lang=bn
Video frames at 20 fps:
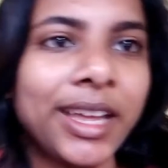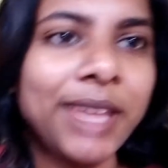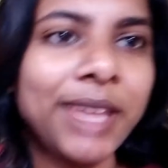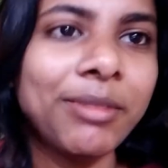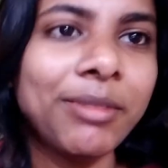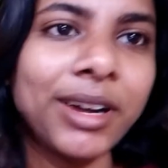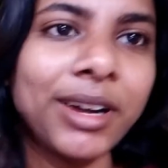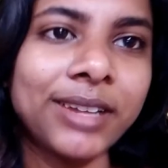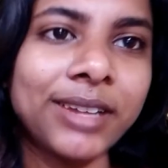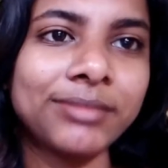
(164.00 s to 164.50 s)

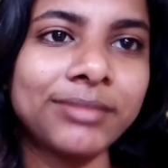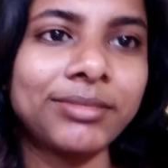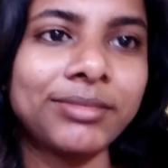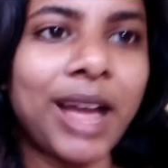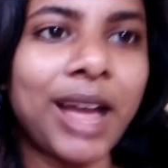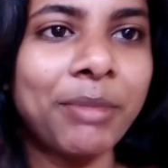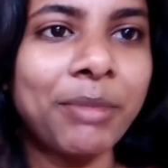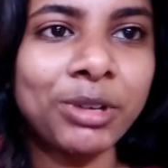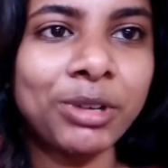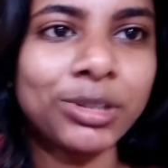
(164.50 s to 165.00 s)
এবার
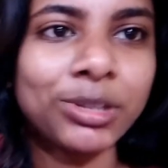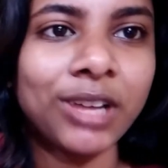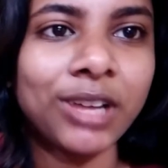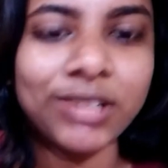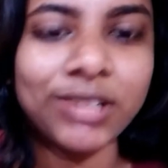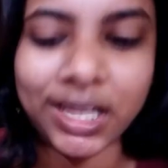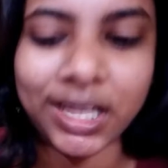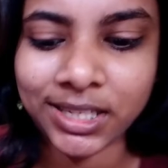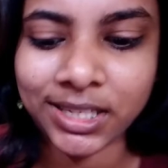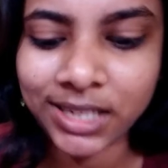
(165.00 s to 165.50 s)
আমি কোথাও
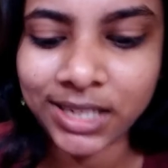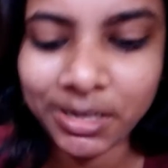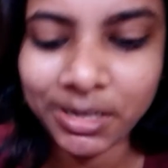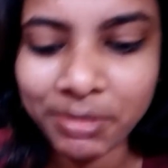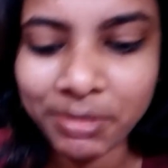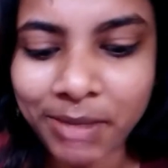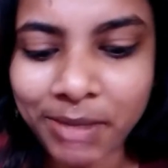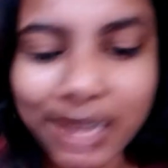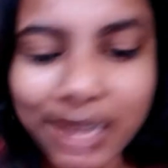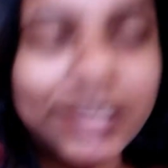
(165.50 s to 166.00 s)
যাচ্ছি না আমি
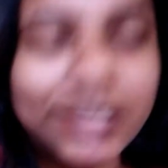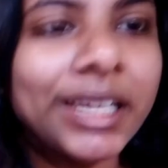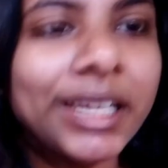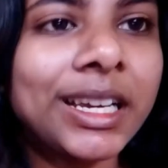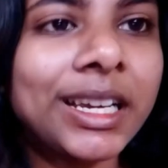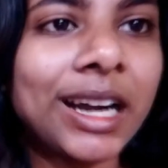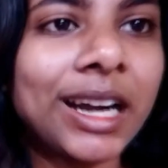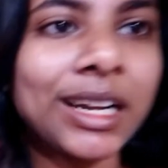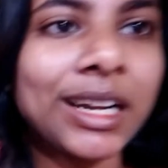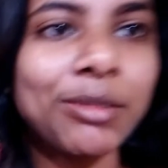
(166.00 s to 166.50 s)
বাড়িতেই
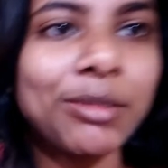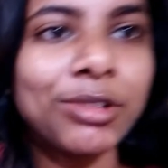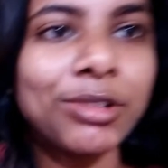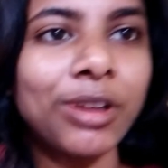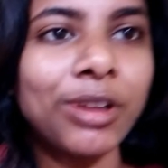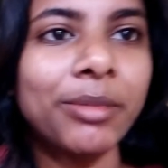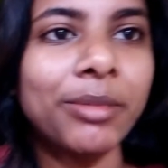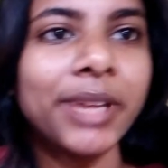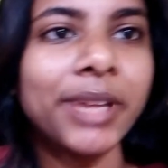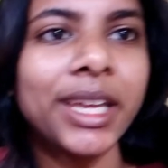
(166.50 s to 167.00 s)
কাটাবো
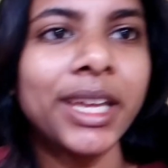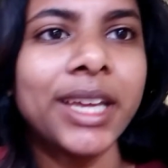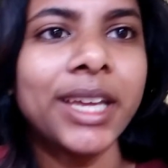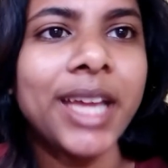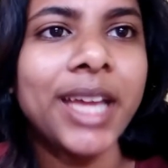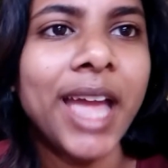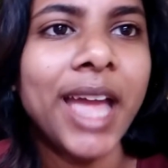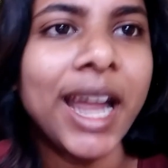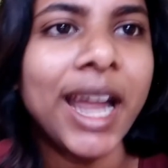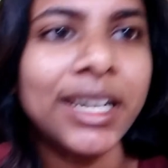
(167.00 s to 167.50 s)
তবে
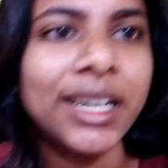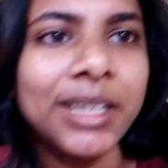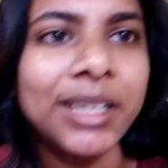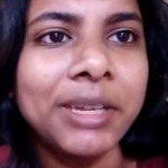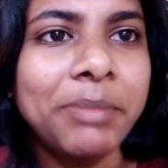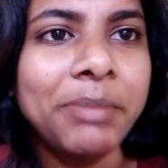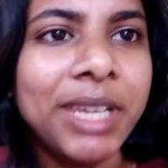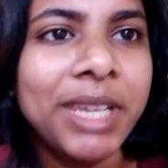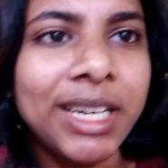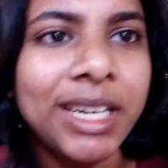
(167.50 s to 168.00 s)
একটা
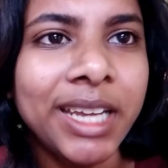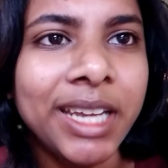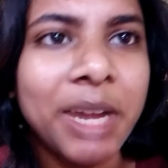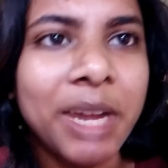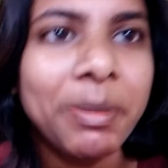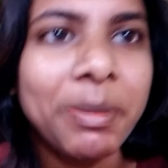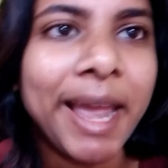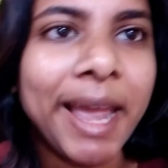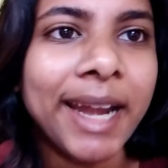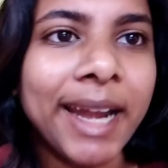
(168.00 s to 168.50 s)

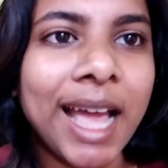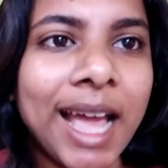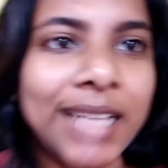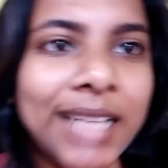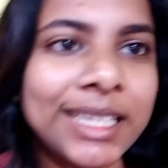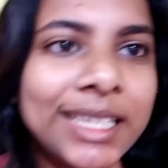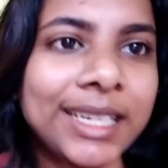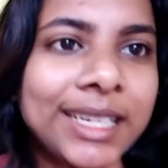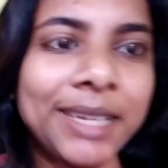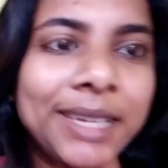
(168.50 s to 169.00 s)
পিকনিকের প্ল্যান
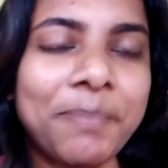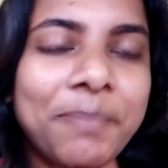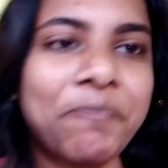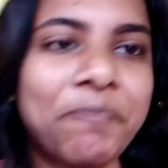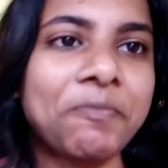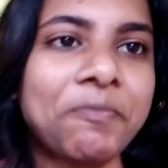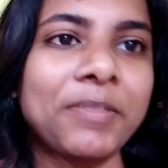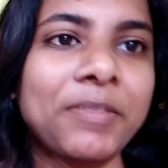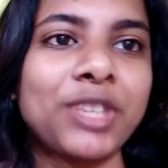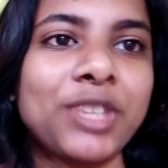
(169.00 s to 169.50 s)
আছে
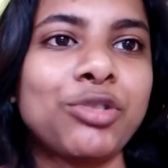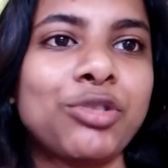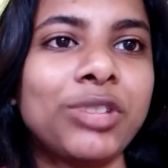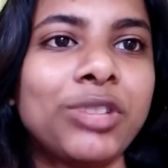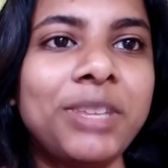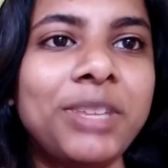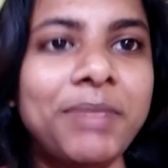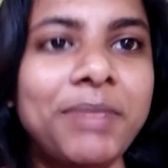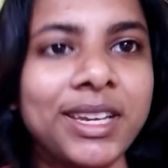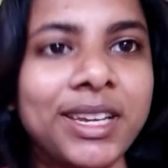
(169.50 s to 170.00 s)

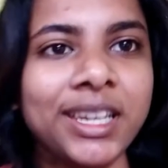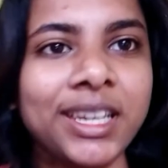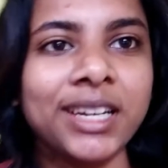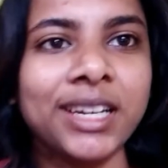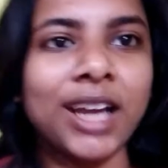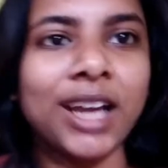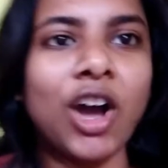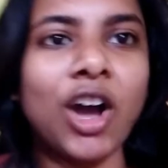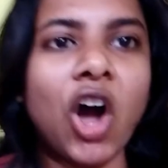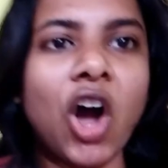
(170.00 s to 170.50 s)
যদি
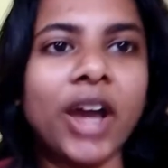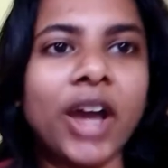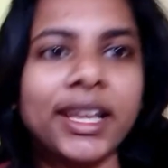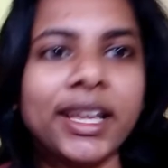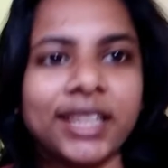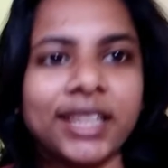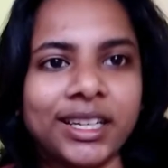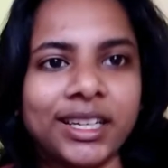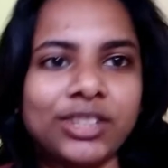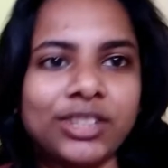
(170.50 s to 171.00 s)
পিকনিকটা হয়
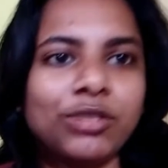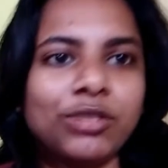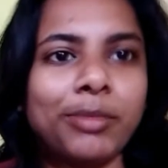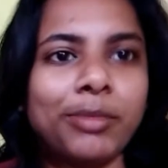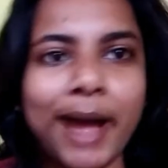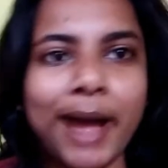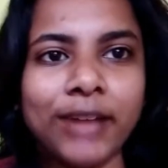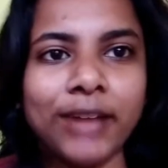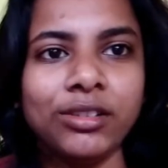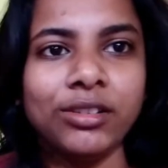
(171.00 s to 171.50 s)
তাহলে তো
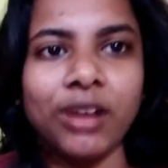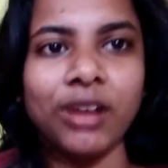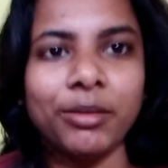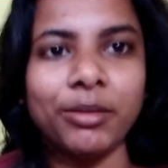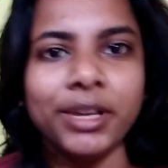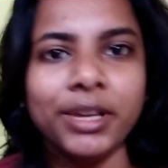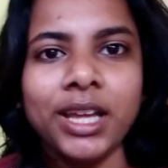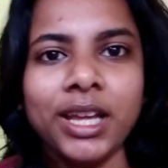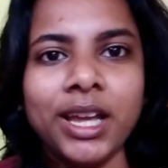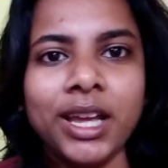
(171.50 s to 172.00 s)
ভালোই হবে
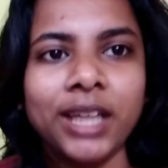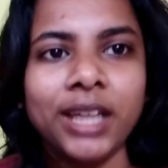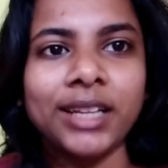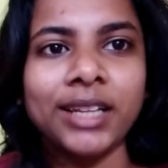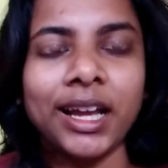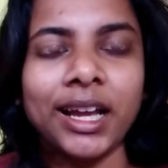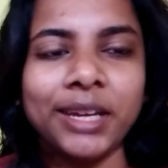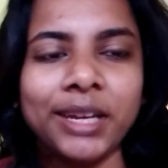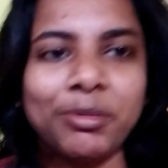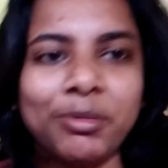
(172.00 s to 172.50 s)

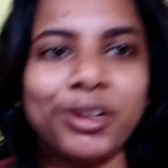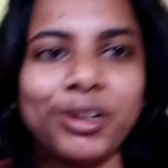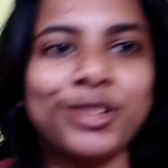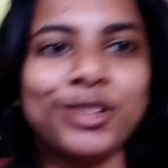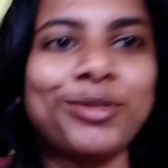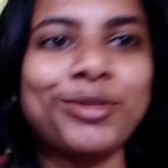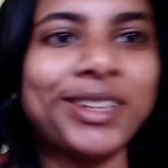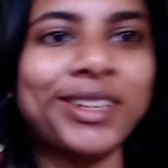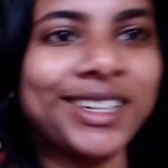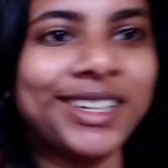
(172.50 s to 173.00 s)
তাহলে পরে
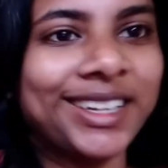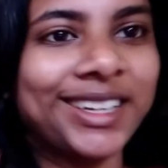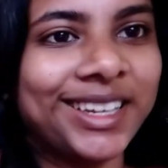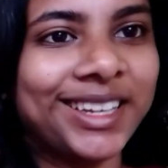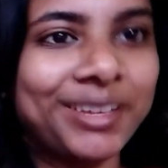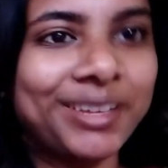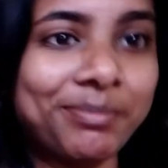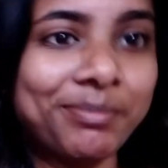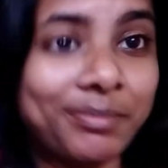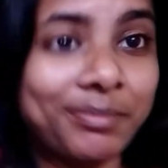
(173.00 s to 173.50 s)
তোমাদেরকে
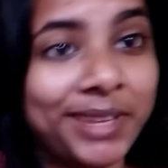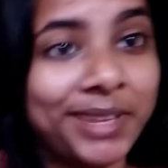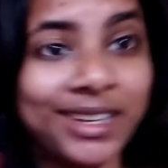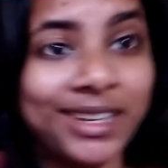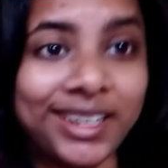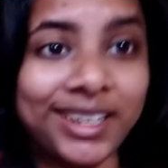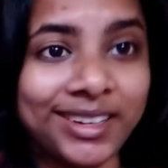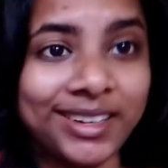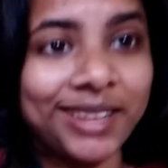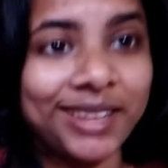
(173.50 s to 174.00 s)

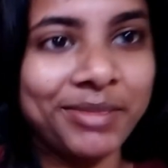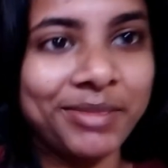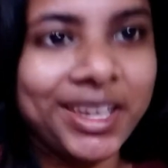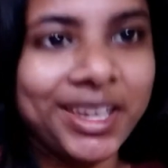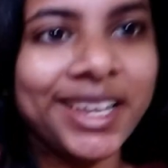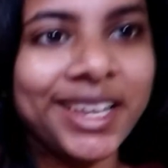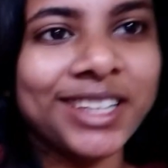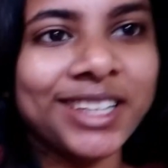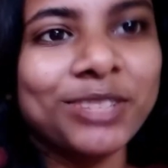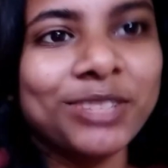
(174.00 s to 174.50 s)
পিকনিকটা আমি
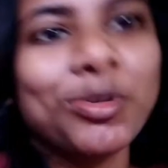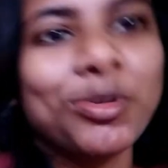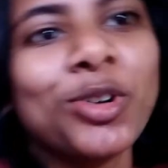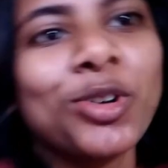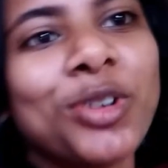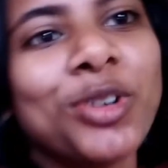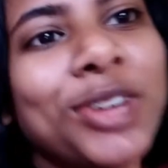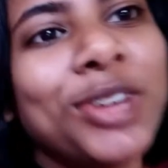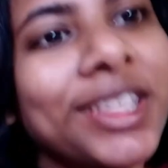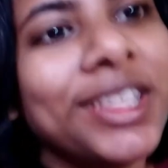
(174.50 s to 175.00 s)
এক্সপ্লোর
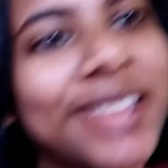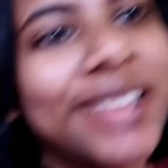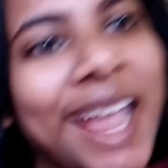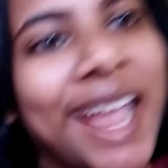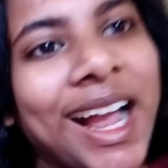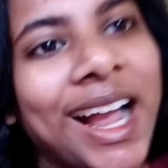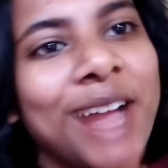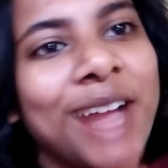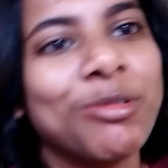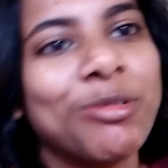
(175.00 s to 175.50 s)
করে
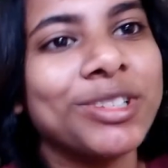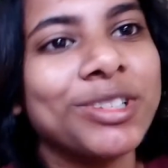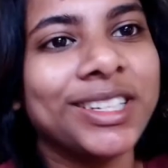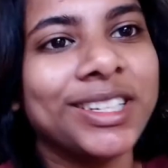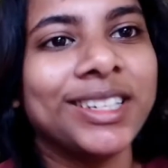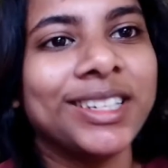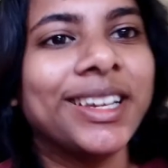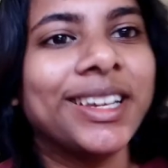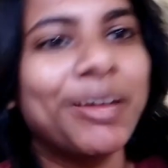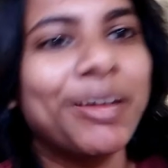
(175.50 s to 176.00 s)
দেখাবো যে
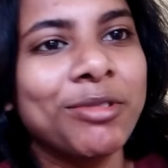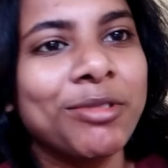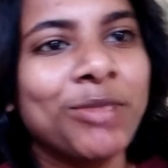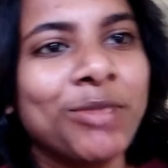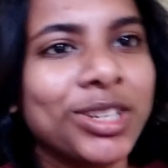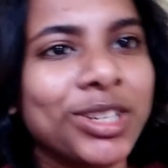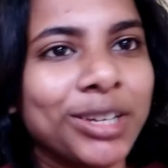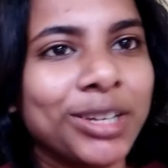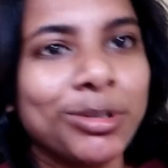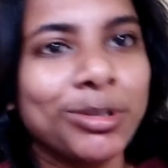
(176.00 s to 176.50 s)
কেমন
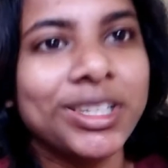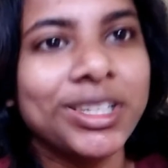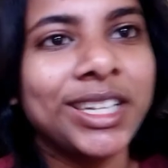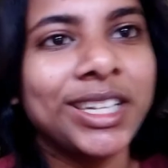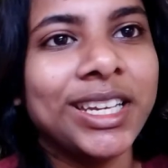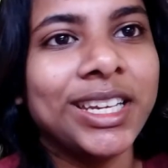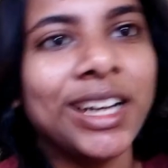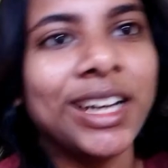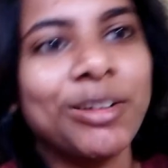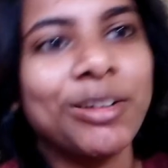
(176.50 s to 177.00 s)
মজা করছি
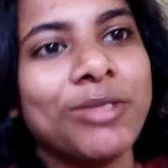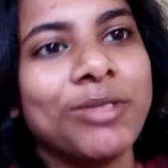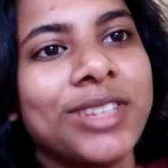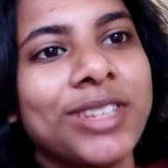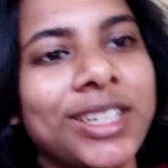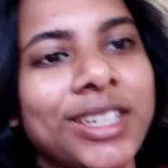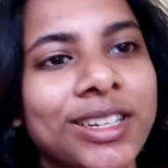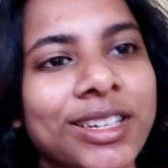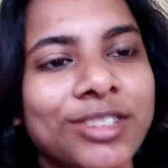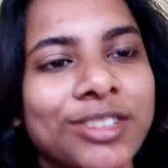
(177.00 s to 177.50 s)
কি না করছি
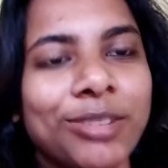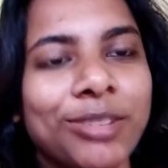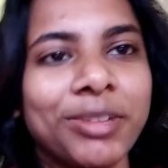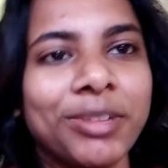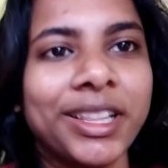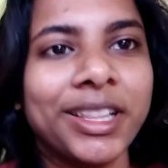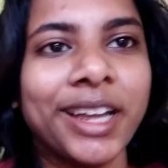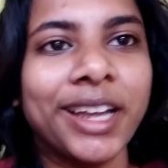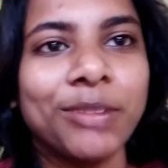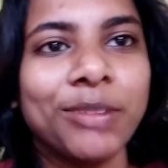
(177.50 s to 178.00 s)
সবটাই
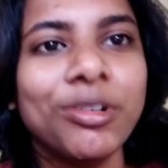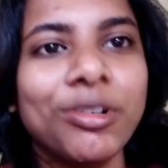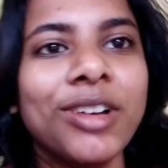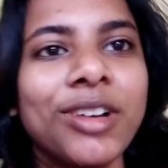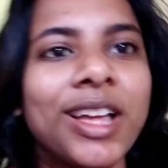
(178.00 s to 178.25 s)
দেখাবো